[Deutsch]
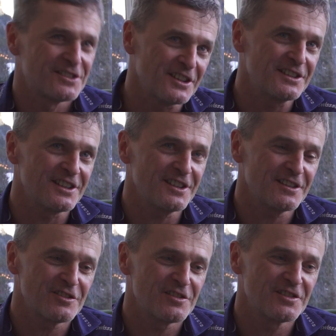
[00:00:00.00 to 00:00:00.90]
Dritte
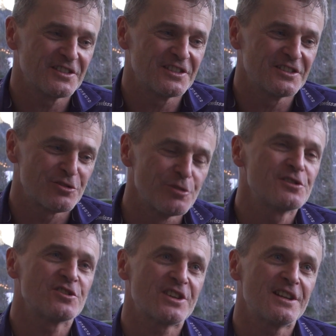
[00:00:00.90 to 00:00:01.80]

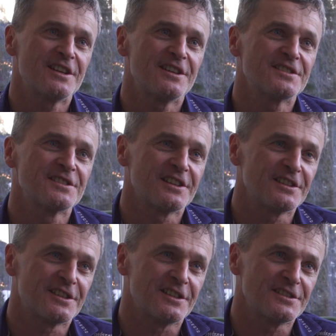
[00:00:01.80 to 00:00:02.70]
Schlüsselstelle ist
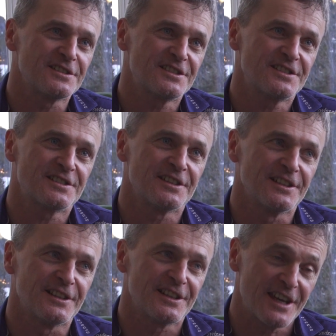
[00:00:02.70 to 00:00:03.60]
sicherlich das
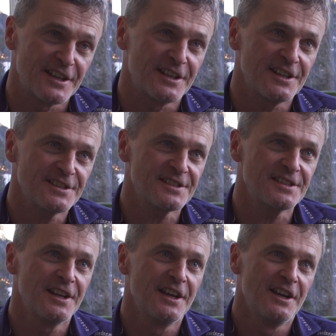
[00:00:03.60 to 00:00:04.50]
äh, Kernen-S.